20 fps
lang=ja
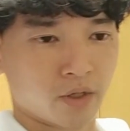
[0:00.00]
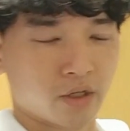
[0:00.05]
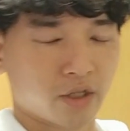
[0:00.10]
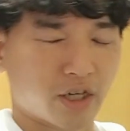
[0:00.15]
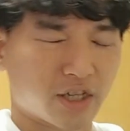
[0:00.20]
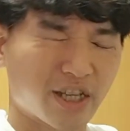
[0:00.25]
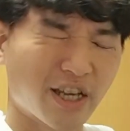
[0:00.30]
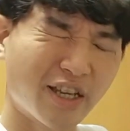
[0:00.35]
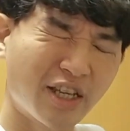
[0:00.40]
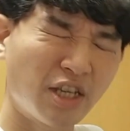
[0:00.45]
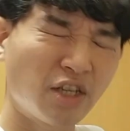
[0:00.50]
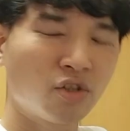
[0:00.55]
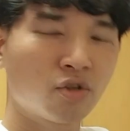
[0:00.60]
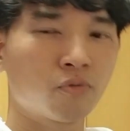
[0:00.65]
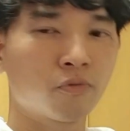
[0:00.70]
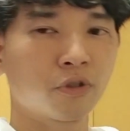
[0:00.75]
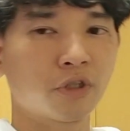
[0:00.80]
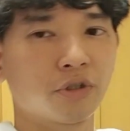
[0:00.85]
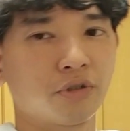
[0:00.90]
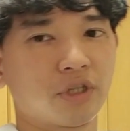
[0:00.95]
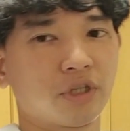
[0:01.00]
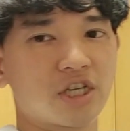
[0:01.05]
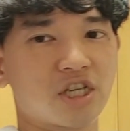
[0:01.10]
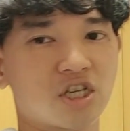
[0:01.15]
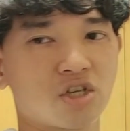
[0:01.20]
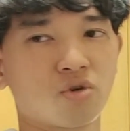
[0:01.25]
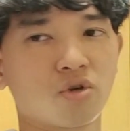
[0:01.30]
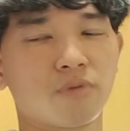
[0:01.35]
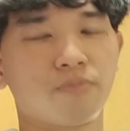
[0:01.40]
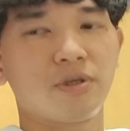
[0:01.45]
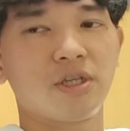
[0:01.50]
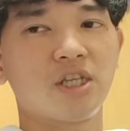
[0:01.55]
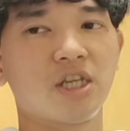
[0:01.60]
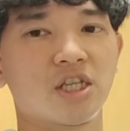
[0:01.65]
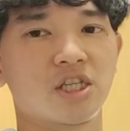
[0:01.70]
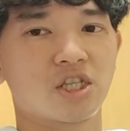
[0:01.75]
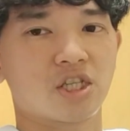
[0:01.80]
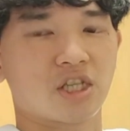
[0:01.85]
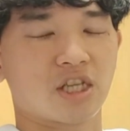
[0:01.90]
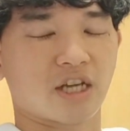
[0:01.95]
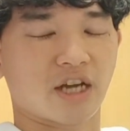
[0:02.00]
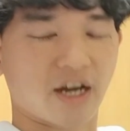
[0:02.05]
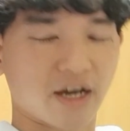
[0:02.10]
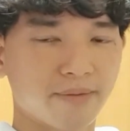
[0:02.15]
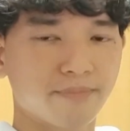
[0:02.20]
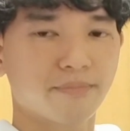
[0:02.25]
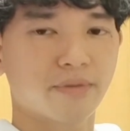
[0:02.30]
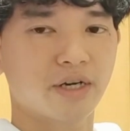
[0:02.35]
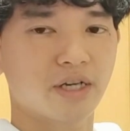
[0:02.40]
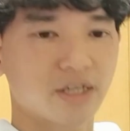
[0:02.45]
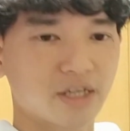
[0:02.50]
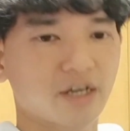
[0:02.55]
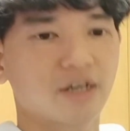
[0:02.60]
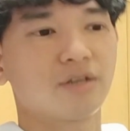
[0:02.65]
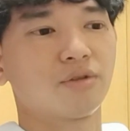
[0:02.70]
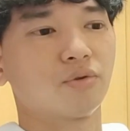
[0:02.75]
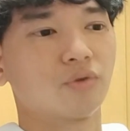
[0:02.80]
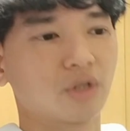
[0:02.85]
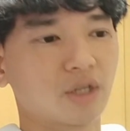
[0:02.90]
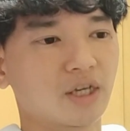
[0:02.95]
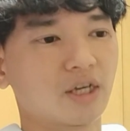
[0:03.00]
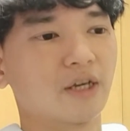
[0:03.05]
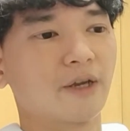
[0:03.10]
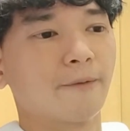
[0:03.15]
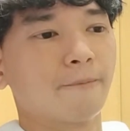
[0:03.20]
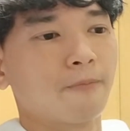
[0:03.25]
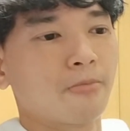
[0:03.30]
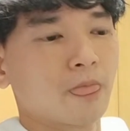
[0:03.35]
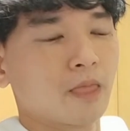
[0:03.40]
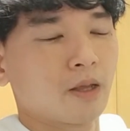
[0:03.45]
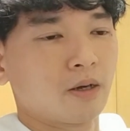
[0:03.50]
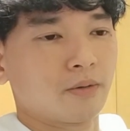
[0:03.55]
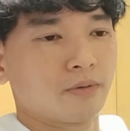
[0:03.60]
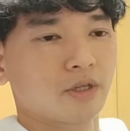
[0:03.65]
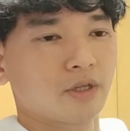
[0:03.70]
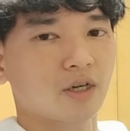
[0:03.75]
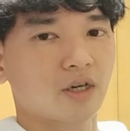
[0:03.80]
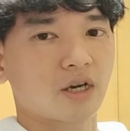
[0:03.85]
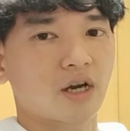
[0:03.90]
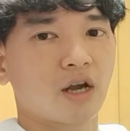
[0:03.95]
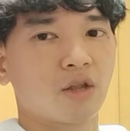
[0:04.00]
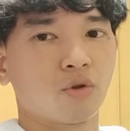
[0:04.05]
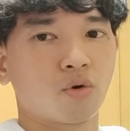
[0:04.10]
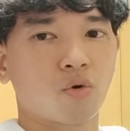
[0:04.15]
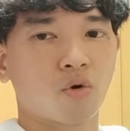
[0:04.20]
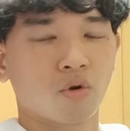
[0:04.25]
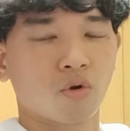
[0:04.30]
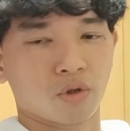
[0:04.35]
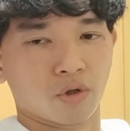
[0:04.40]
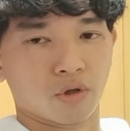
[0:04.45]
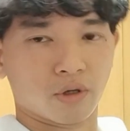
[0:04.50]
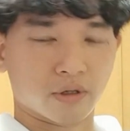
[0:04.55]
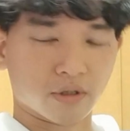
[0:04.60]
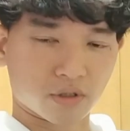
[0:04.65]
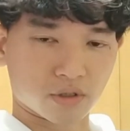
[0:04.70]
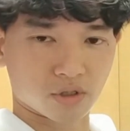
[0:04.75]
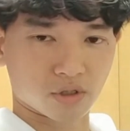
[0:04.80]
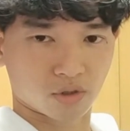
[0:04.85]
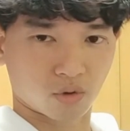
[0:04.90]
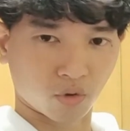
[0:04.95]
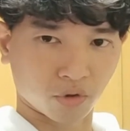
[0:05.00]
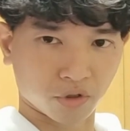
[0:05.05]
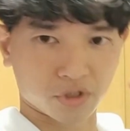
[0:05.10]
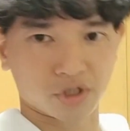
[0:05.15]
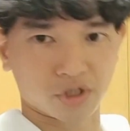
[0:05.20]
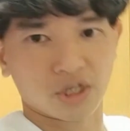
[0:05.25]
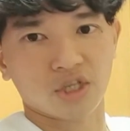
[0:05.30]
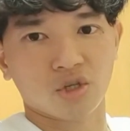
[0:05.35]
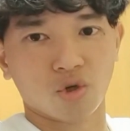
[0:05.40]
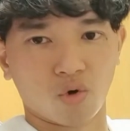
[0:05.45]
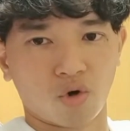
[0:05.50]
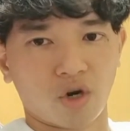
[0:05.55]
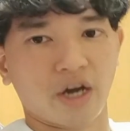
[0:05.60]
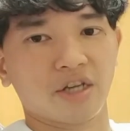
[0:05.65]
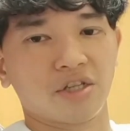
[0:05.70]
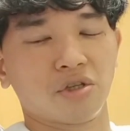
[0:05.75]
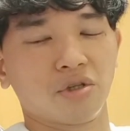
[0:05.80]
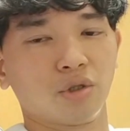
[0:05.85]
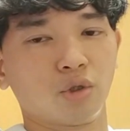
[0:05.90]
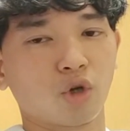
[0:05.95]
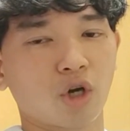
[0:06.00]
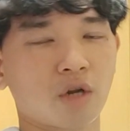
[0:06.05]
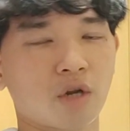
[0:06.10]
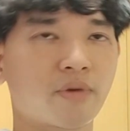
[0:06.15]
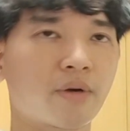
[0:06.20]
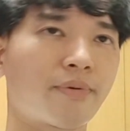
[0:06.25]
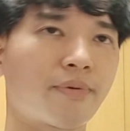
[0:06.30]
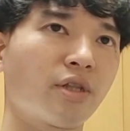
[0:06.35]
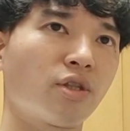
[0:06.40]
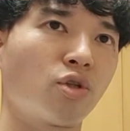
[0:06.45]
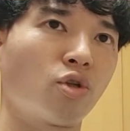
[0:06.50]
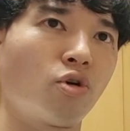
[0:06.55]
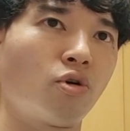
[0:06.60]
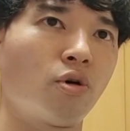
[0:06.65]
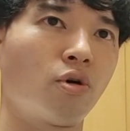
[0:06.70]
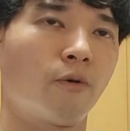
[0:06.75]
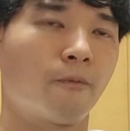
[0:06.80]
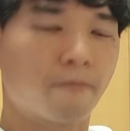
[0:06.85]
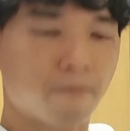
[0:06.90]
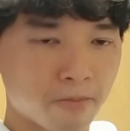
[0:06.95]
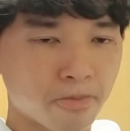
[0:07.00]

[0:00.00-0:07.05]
ただ最近のモデルって白い BH ってあんまりないので、だからあの今度、この次紹介するドラマ版の、